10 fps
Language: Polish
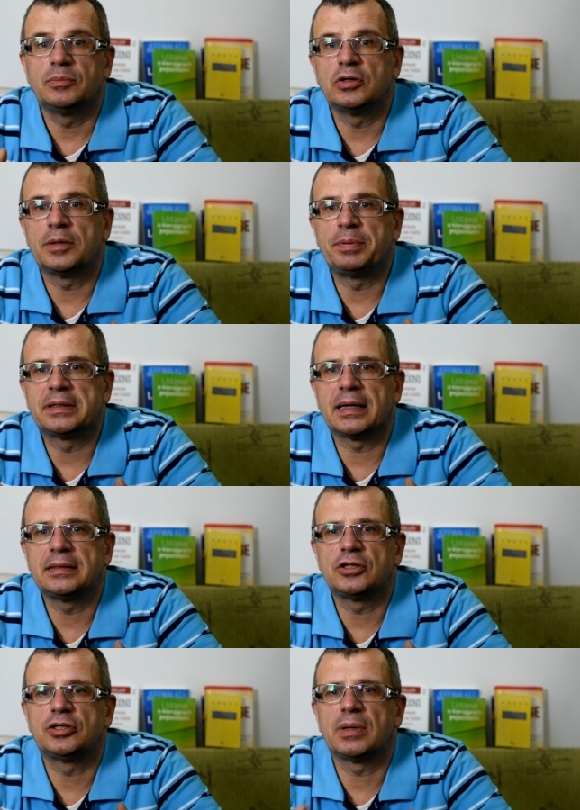i moje
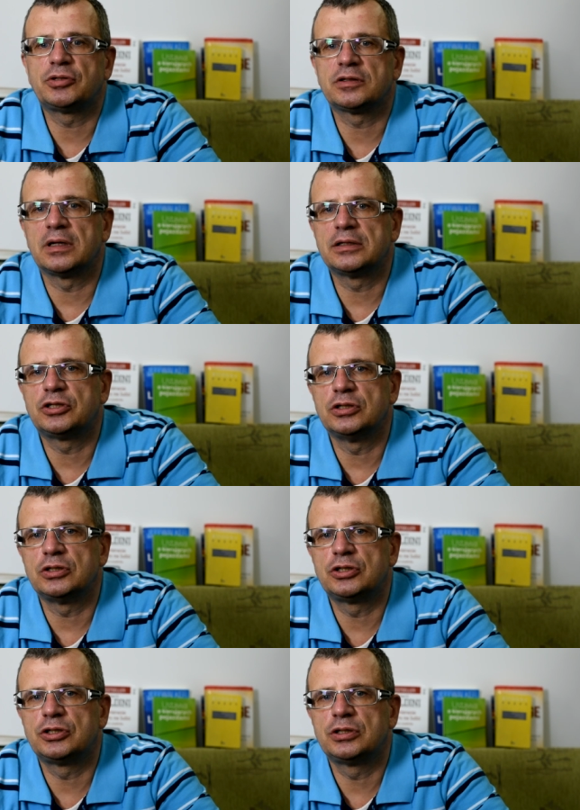pytanie, czy mam się
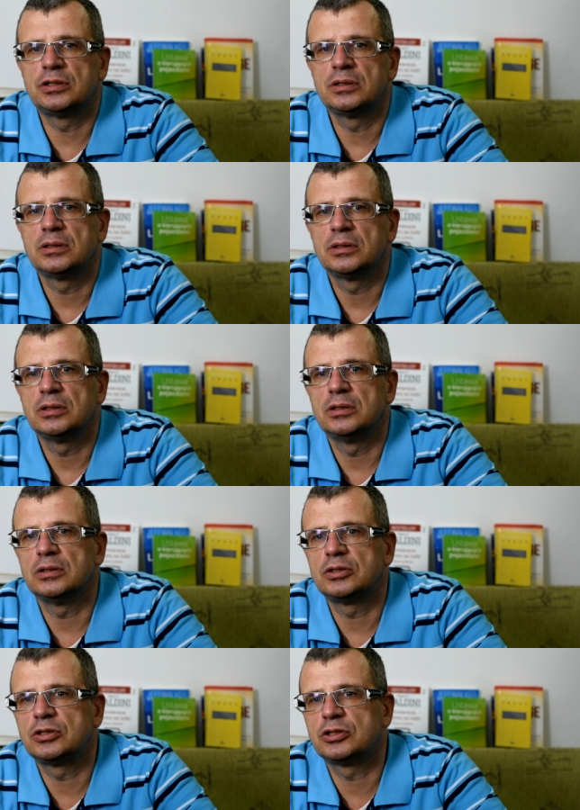leczyć,
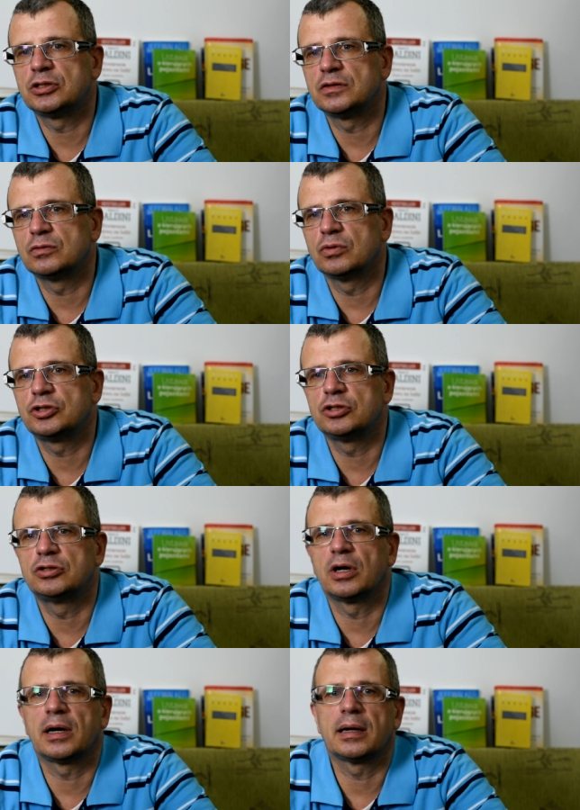y, czy zgłosić
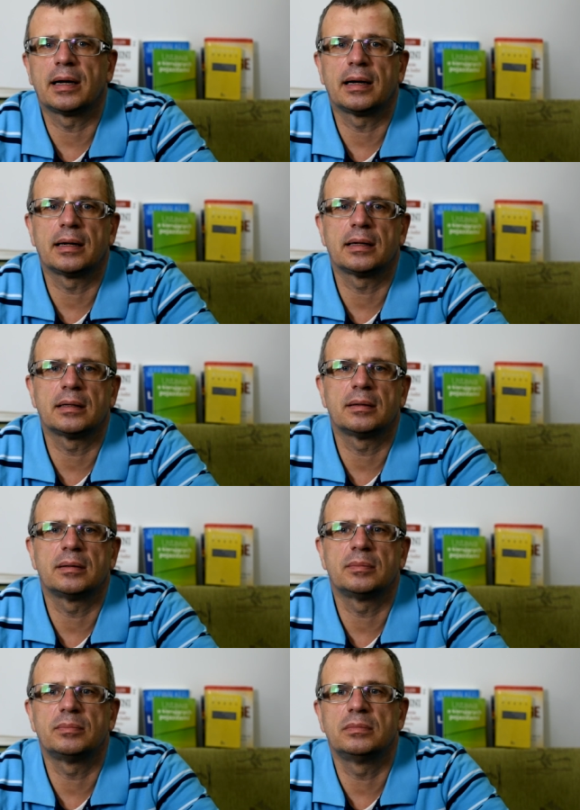do AA,
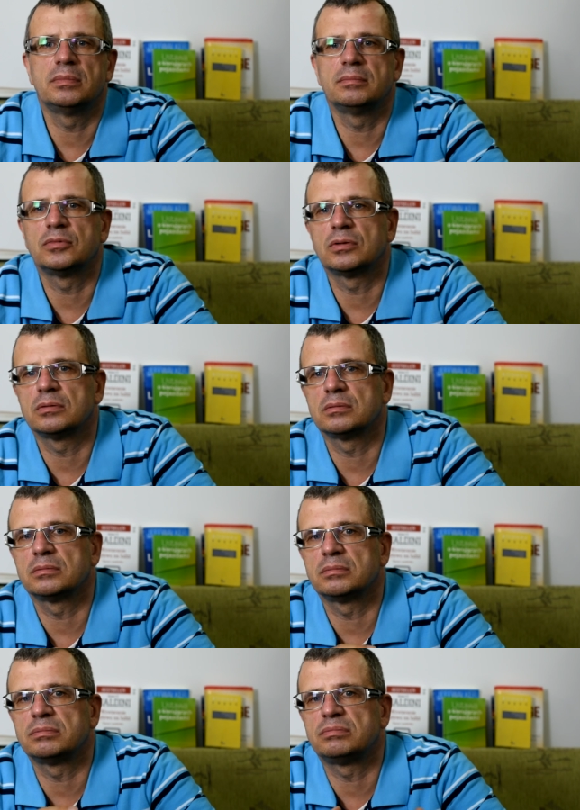
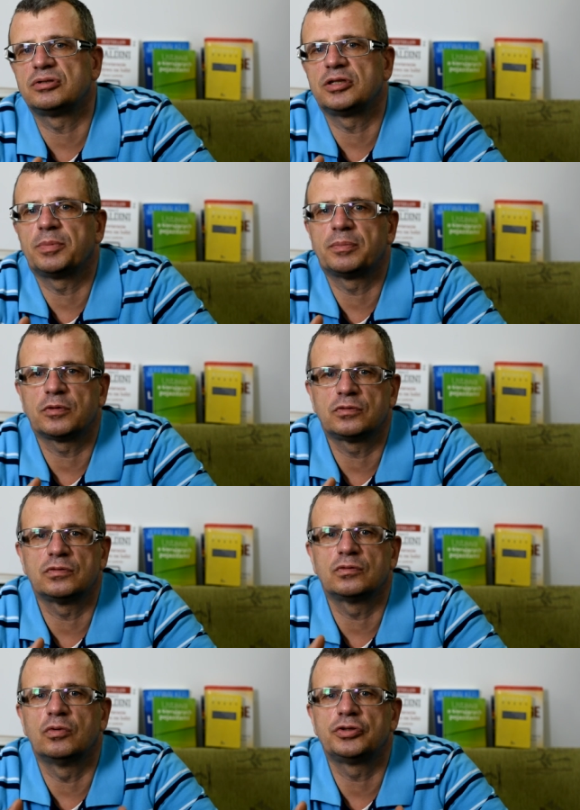no, czy po
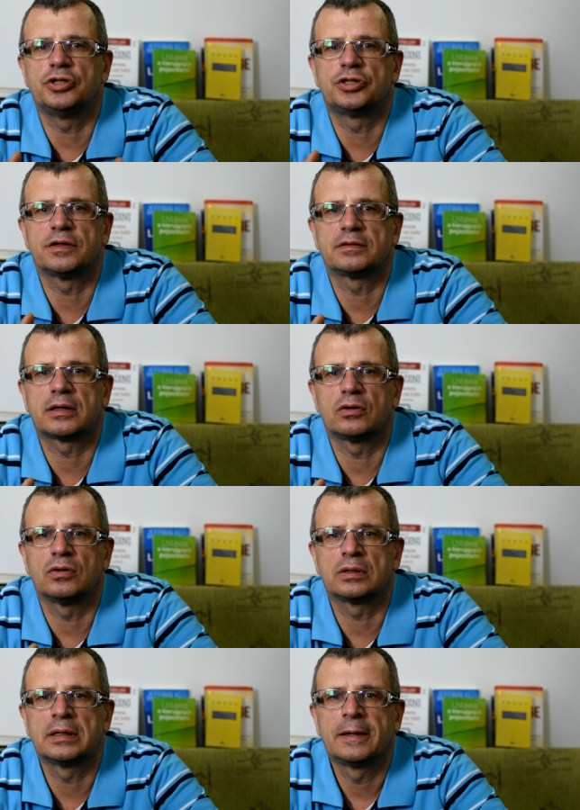prostu zgłosić się za
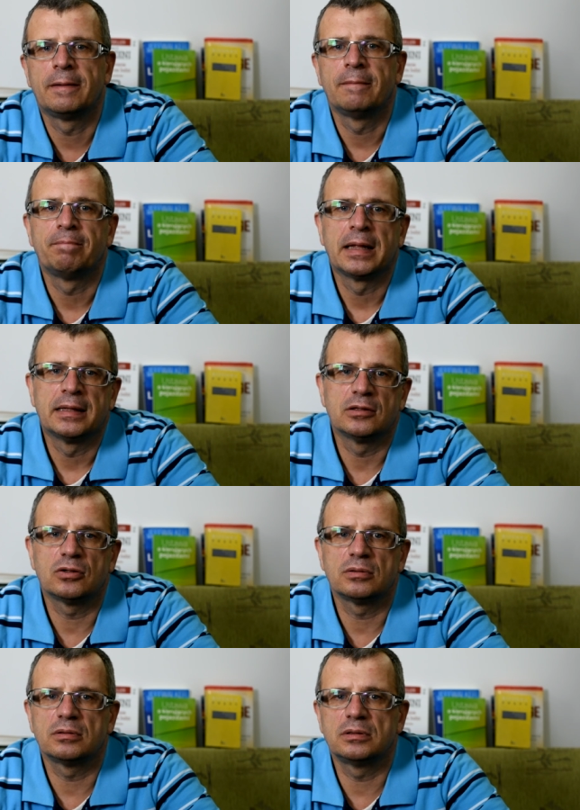rok.
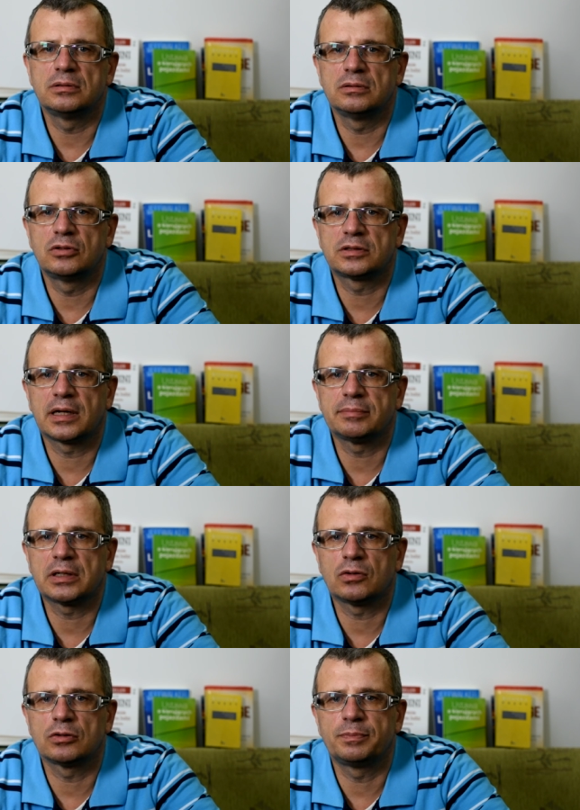No, y, dostałem
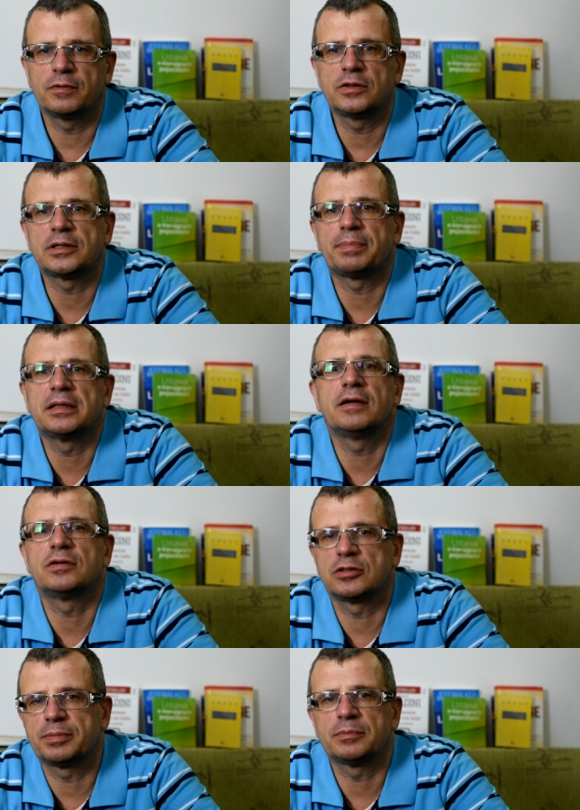taką odpowiedź, a pan nie
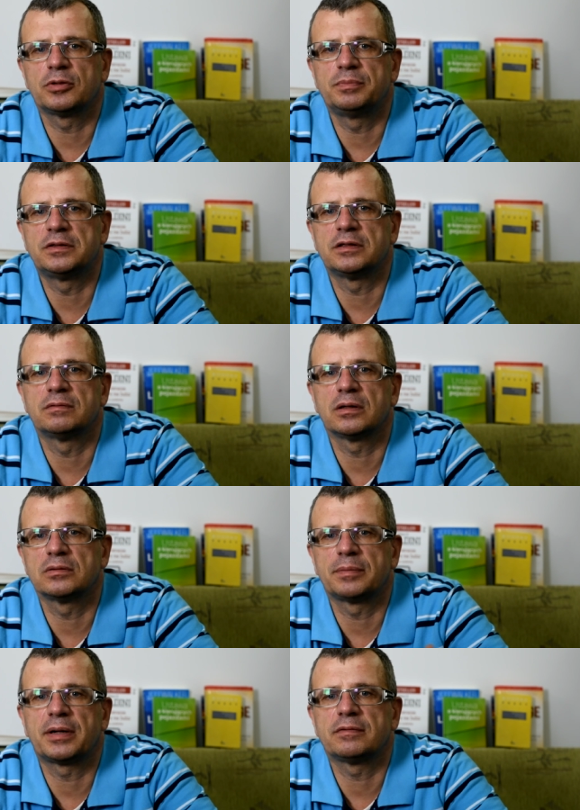wie, co pan
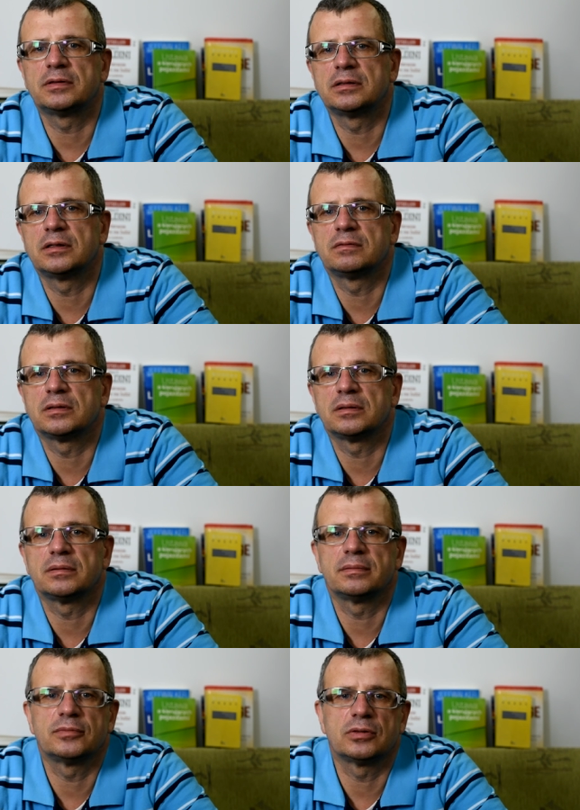podpisywał, naprawdę nie
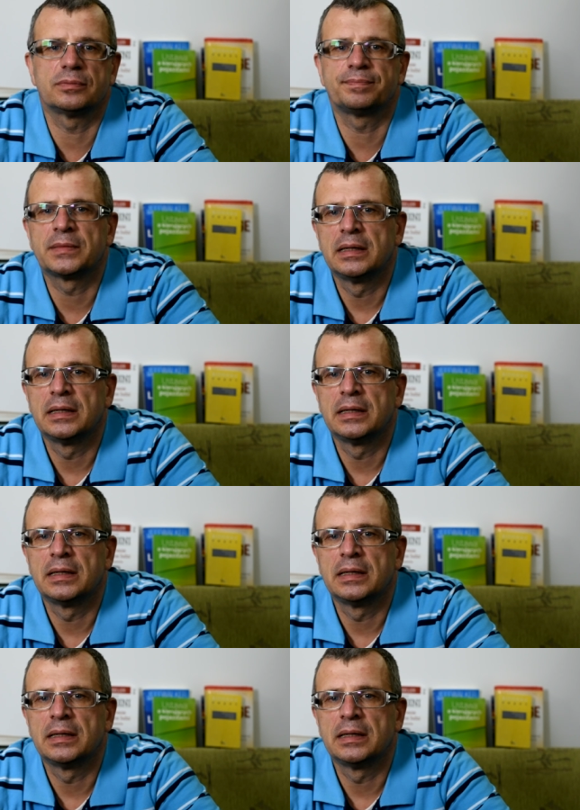wie. No,